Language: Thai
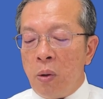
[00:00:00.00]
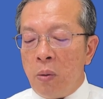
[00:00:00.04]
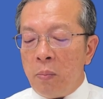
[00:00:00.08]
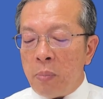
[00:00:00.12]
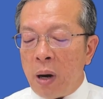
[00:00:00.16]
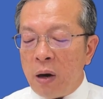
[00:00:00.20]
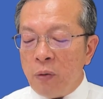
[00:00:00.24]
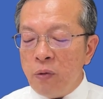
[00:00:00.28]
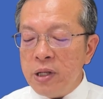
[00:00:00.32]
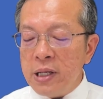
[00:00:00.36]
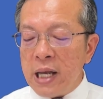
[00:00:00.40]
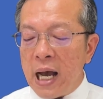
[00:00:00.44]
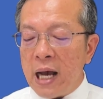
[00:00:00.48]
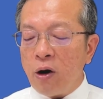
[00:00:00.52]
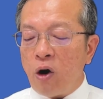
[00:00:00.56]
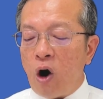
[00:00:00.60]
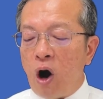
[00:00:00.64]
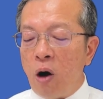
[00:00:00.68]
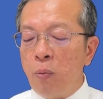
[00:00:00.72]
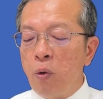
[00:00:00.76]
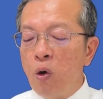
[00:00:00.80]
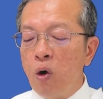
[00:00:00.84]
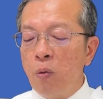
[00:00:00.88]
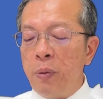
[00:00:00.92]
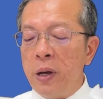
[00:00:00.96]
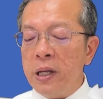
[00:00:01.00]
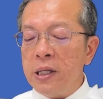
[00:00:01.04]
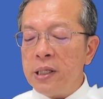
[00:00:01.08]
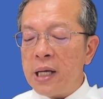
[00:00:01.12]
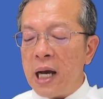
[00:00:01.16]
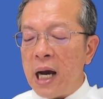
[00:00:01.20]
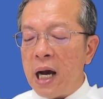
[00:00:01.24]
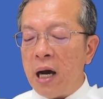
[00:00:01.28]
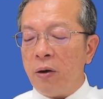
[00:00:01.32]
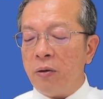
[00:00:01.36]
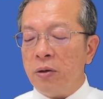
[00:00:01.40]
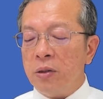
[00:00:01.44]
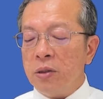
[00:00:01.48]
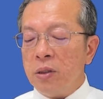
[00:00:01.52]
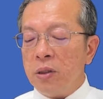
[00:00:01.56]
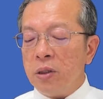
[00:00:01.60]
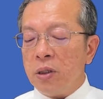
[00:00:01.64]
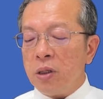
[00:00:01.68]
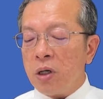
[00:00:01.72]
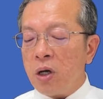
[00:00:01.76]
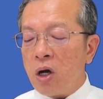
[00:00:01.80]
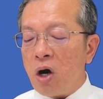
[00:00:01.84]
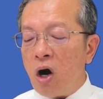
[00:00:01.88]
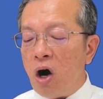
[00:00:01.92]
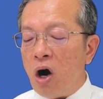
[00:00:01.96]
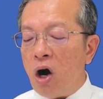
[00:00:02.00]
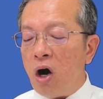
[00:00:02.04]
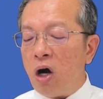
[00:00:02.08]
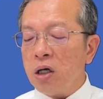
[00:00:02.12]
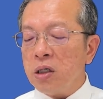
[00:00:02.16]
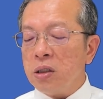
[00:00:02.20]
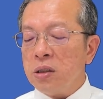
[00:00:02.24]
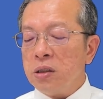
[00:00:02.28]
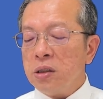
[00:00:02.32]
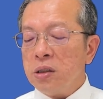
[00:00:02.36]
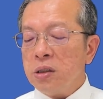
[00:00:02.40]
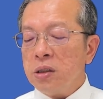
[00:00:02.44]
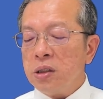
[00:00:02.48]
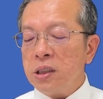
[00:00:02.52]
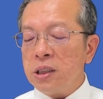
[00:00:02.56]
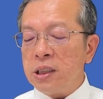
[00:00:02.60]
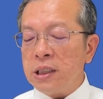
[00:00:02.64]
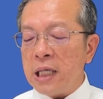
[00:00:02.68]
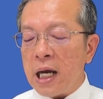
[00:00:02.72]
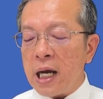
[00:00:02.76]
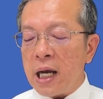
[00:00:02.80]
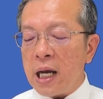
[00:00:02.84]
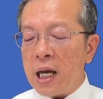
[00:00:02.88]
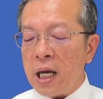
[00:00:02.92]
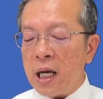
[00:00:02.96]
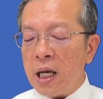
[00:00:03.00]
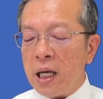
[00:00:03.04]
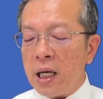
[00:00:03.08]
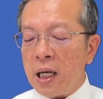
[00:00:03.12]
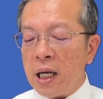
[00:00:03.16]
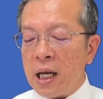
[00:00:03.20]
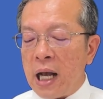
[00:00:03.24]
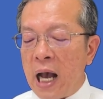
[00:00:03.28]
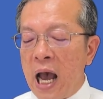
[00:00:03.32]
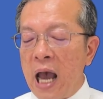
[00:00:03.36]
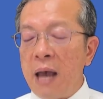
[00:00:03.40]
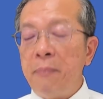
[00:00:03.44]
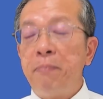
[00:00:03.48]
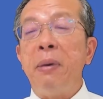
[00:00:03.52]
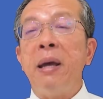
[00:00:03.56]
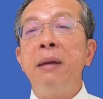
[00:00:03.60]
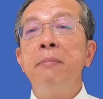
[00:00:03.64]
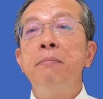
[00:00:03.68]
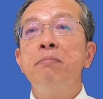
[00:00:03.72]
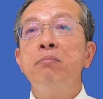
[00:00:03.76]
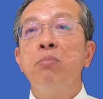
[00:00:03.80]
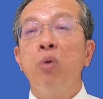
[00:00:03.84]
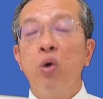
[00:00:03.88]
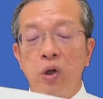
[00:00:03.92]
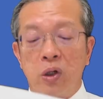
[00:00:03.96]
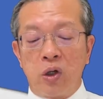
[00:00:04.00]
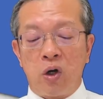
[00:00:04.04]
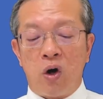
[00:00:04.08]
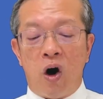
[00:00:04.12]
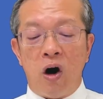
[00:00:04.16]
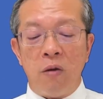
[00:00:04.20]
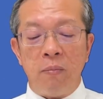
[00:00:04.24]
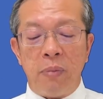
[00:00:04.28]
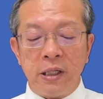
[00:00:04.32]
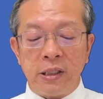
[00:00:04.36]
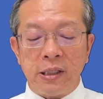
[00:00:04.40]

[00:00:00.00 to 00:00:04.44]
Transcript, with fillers: พระวิญญาณของผู้เป็นเจ้าก็จะกลายเป็นบุตรของพระ